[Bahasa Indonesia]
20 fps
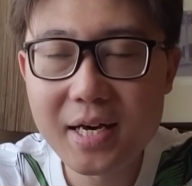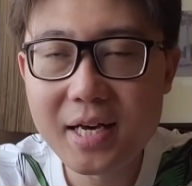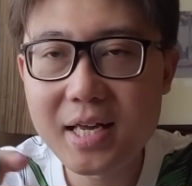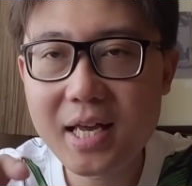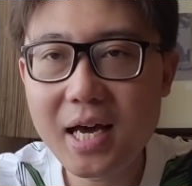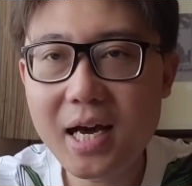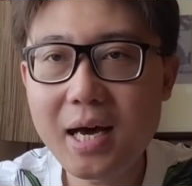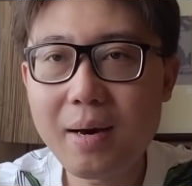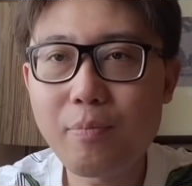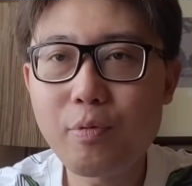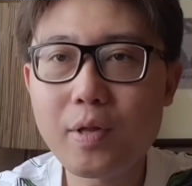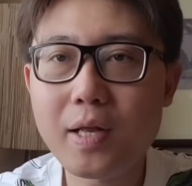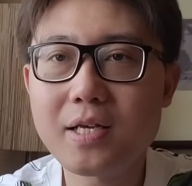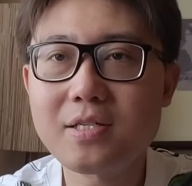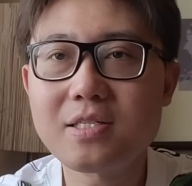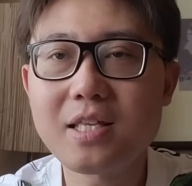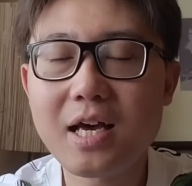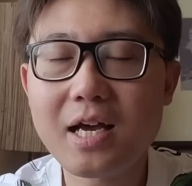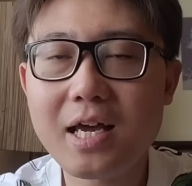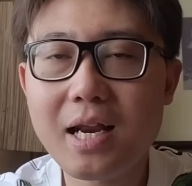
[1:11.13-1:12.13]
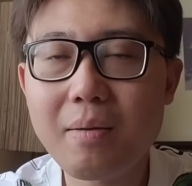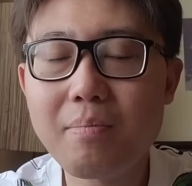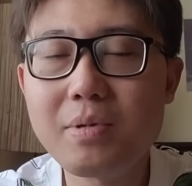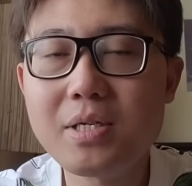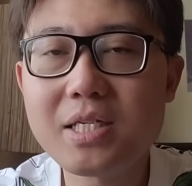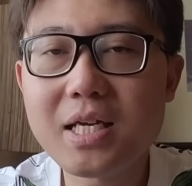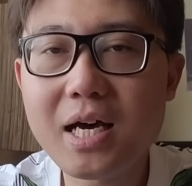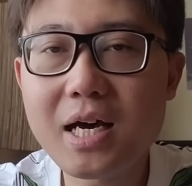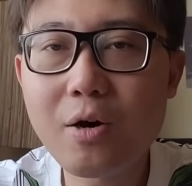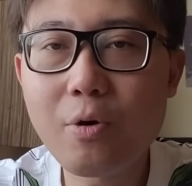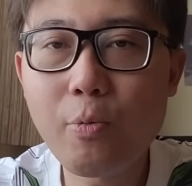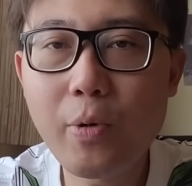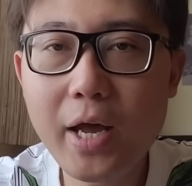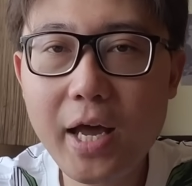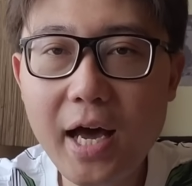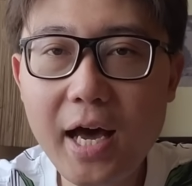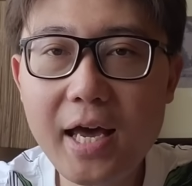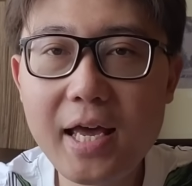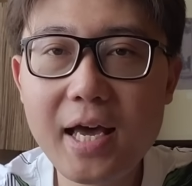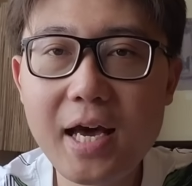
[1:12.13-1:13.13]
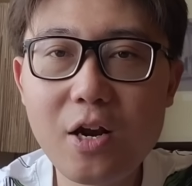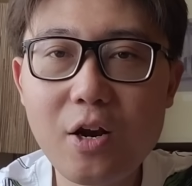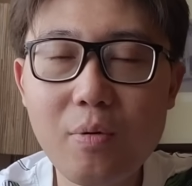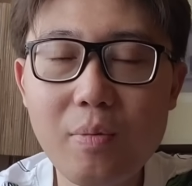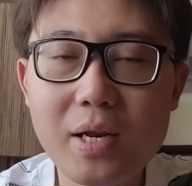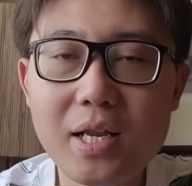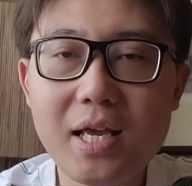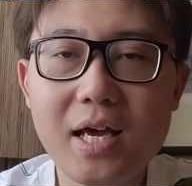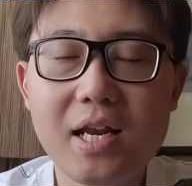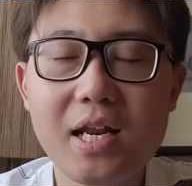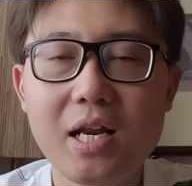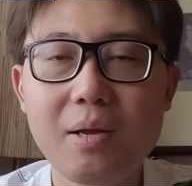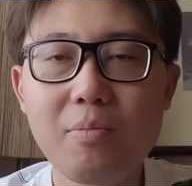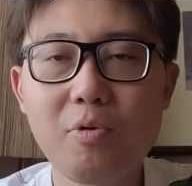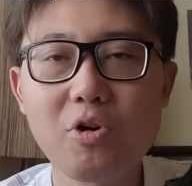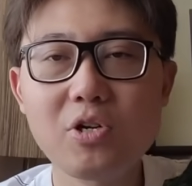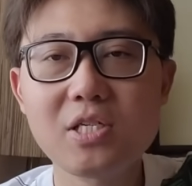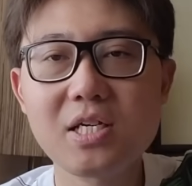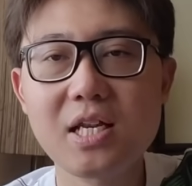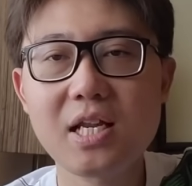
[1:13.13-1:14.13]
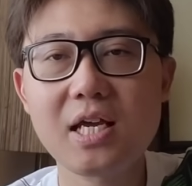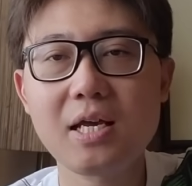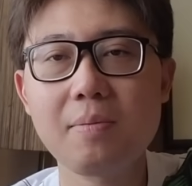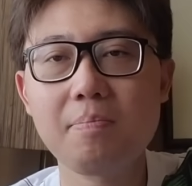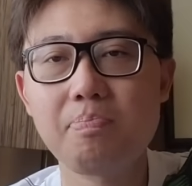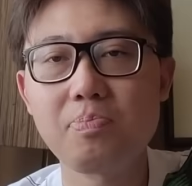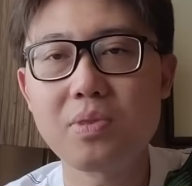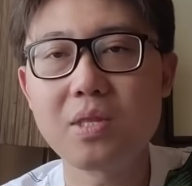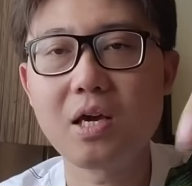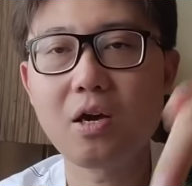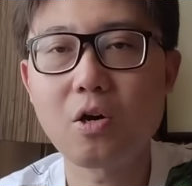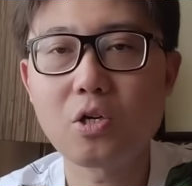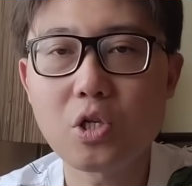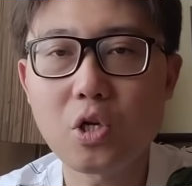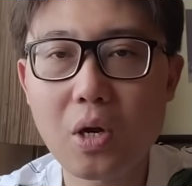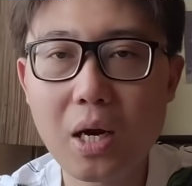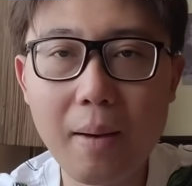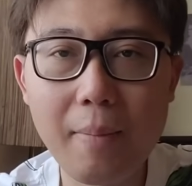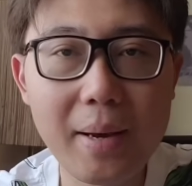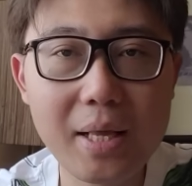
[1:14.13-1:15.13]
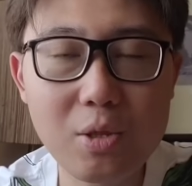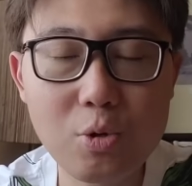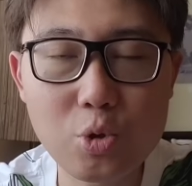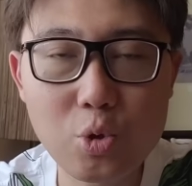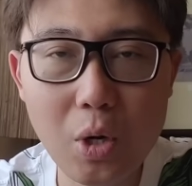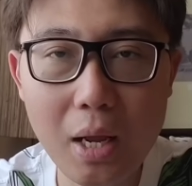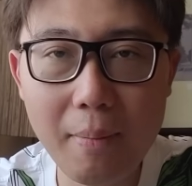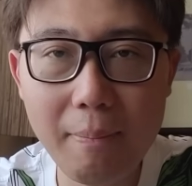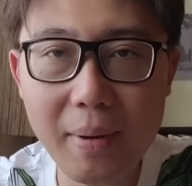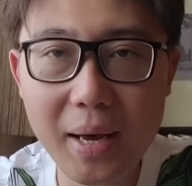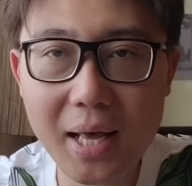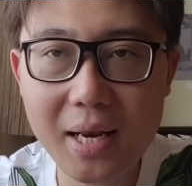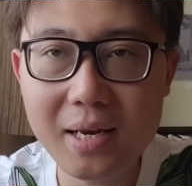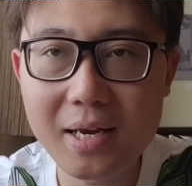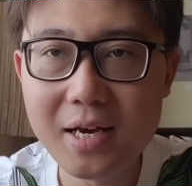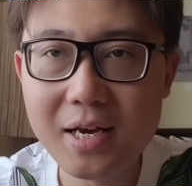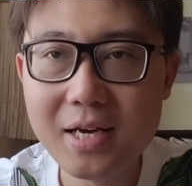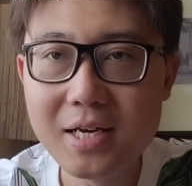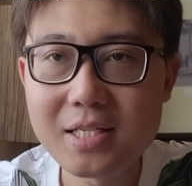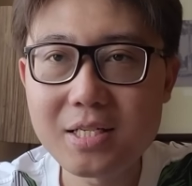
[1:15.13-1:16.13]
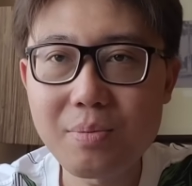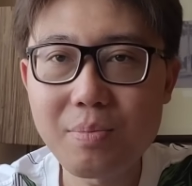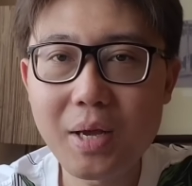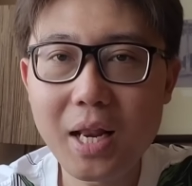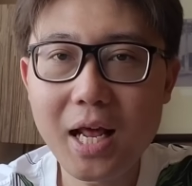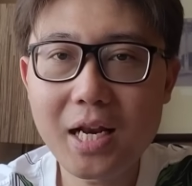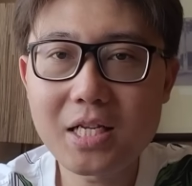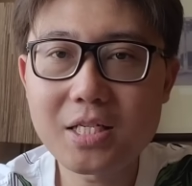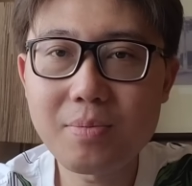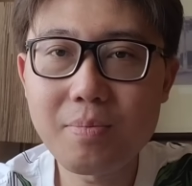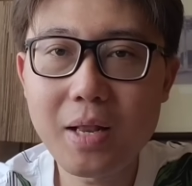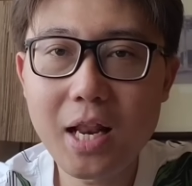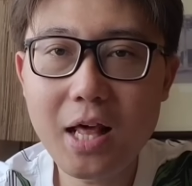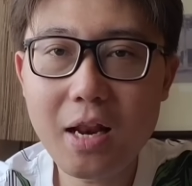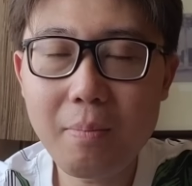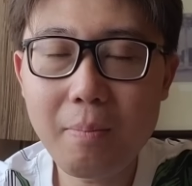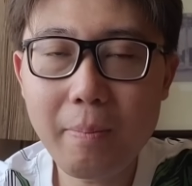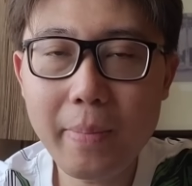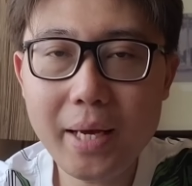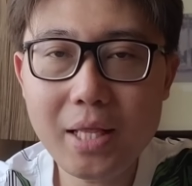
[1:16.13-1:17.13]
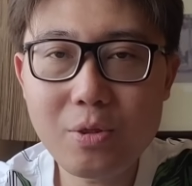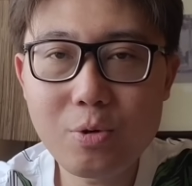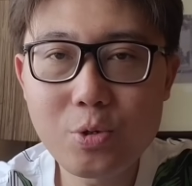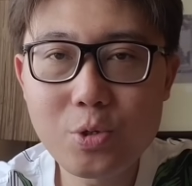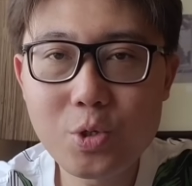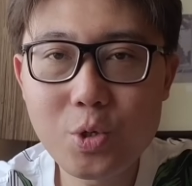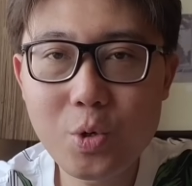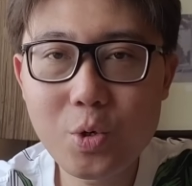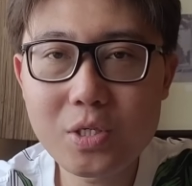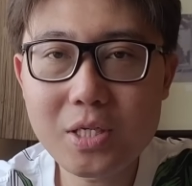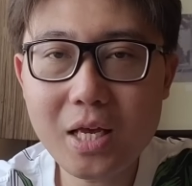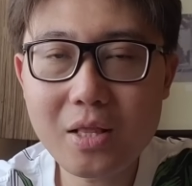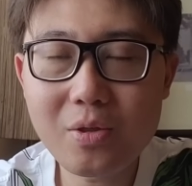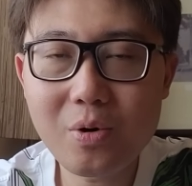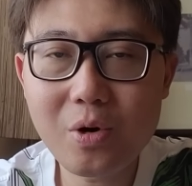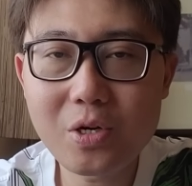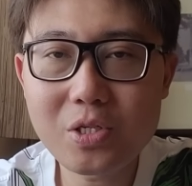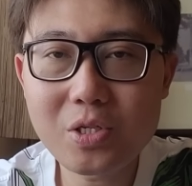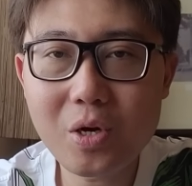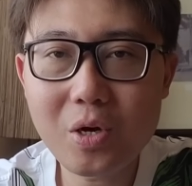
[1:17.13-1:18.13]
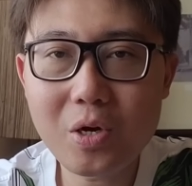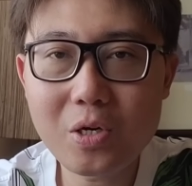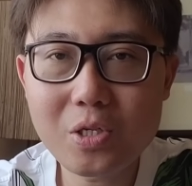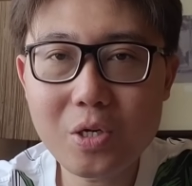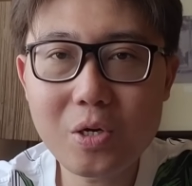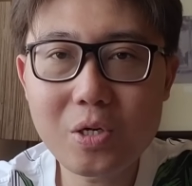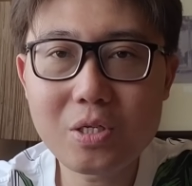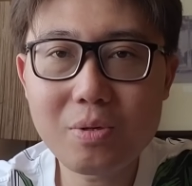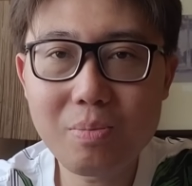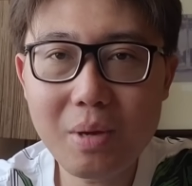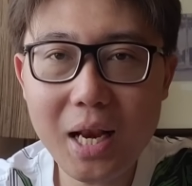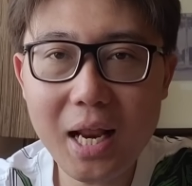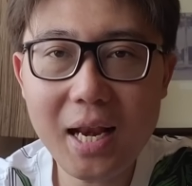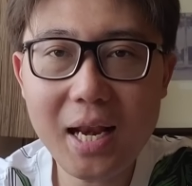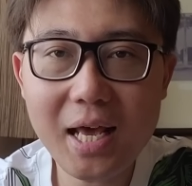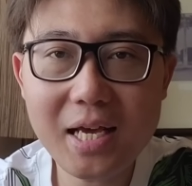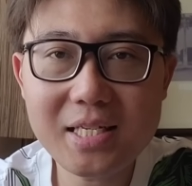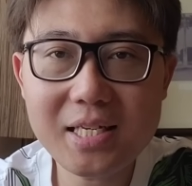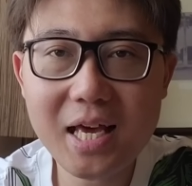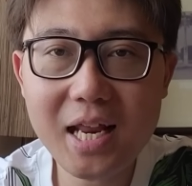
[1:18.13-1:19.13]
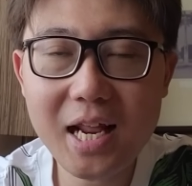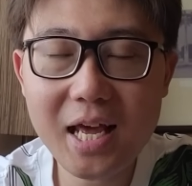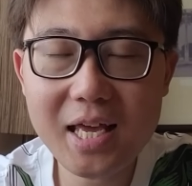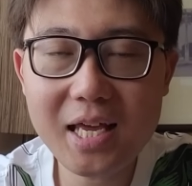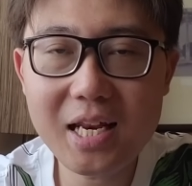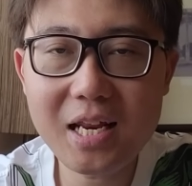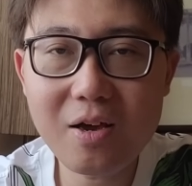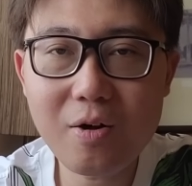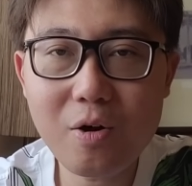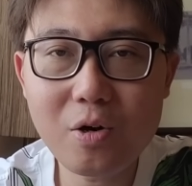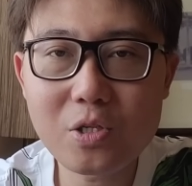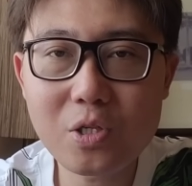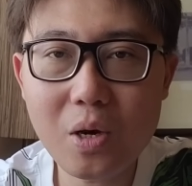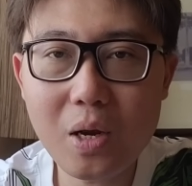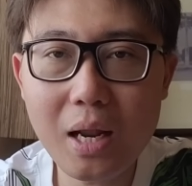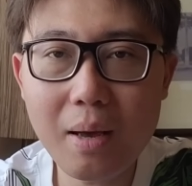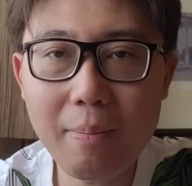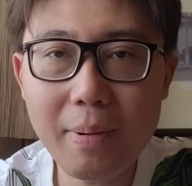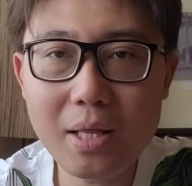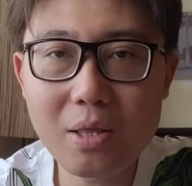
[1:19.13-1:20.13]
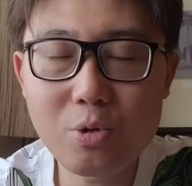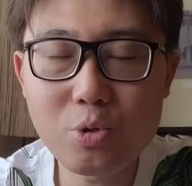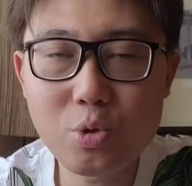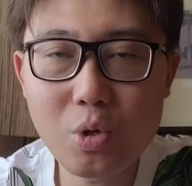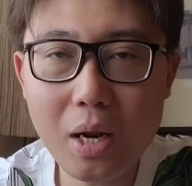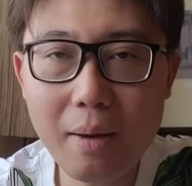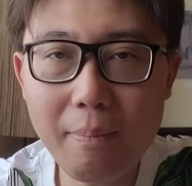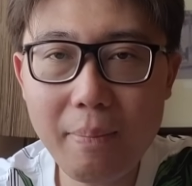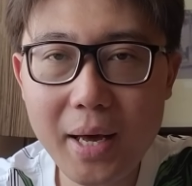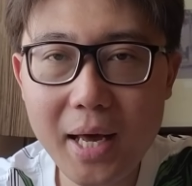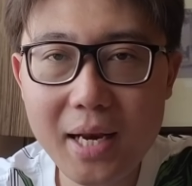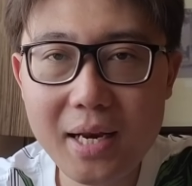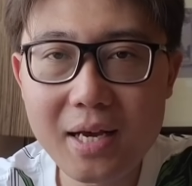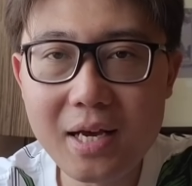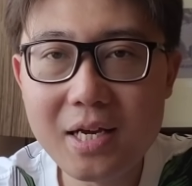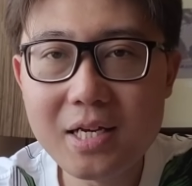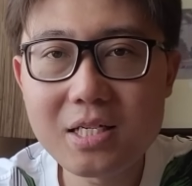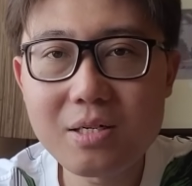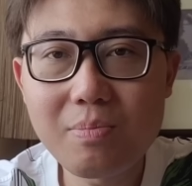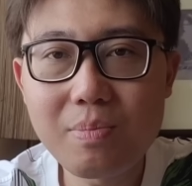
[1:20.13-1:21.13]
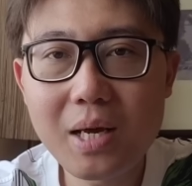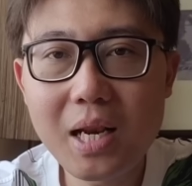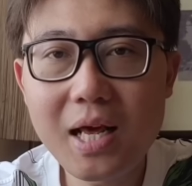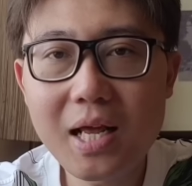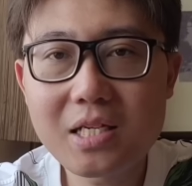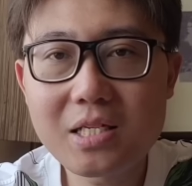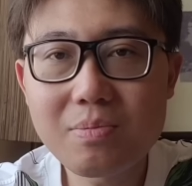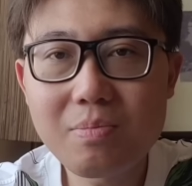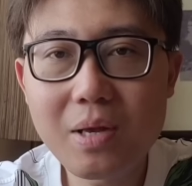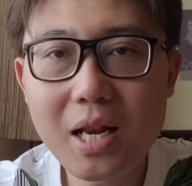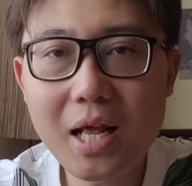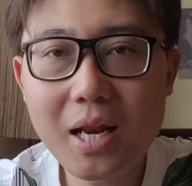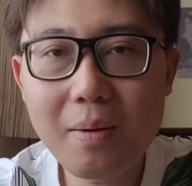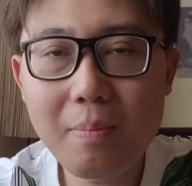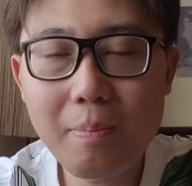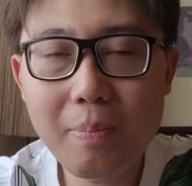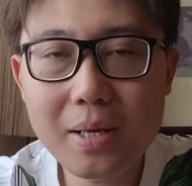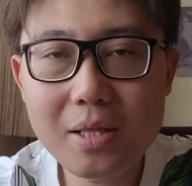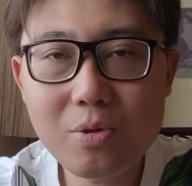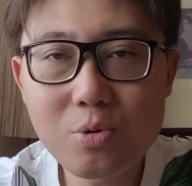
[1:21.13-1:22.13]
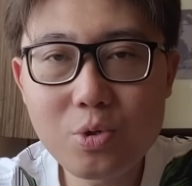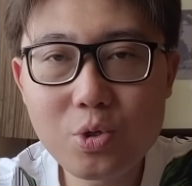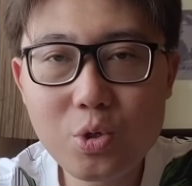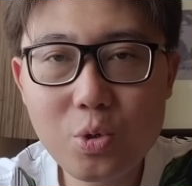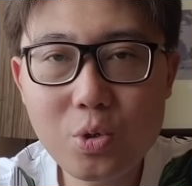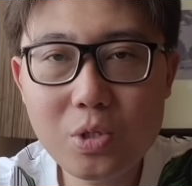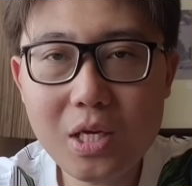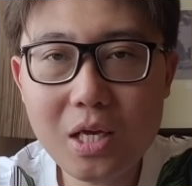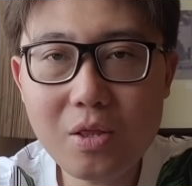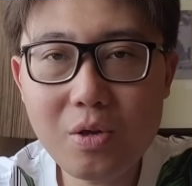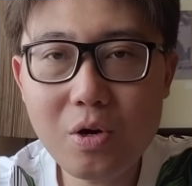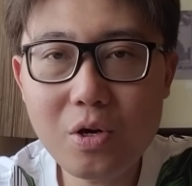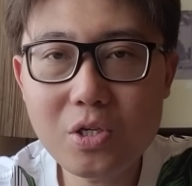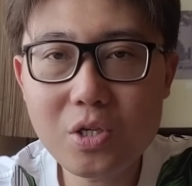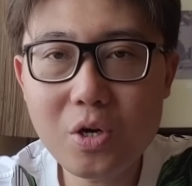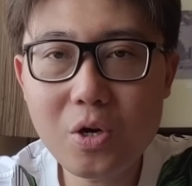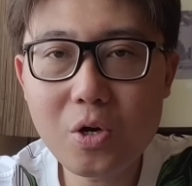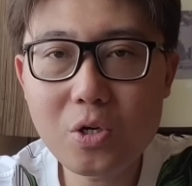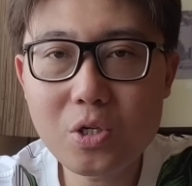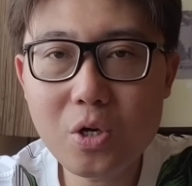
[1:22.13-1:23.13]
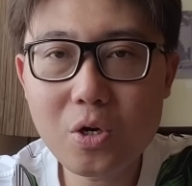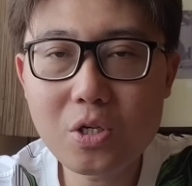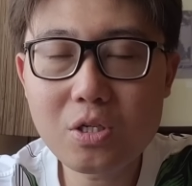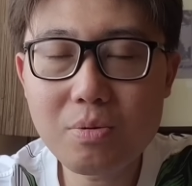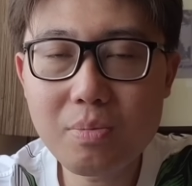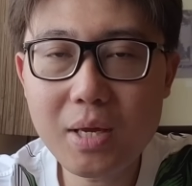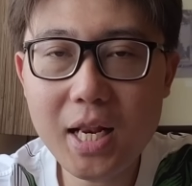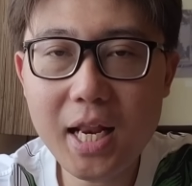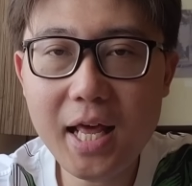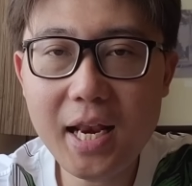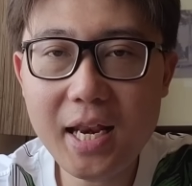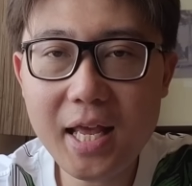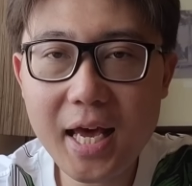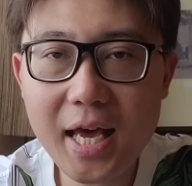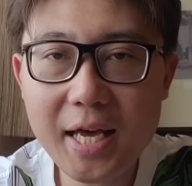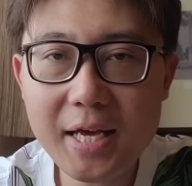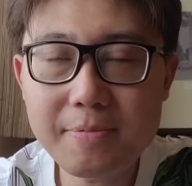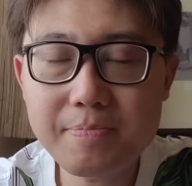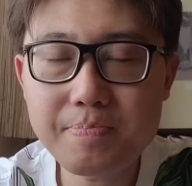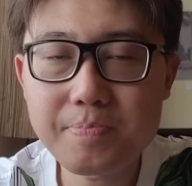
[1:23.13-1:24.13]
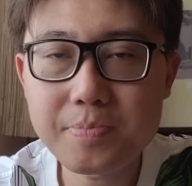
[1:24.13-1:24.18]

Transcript: Yang nggak punya Instagram bisa ke WA ya, nomornya ada di bawah sini di 0878 9947 1009 ya, sekali lagi di 0878 9947 1009 ya.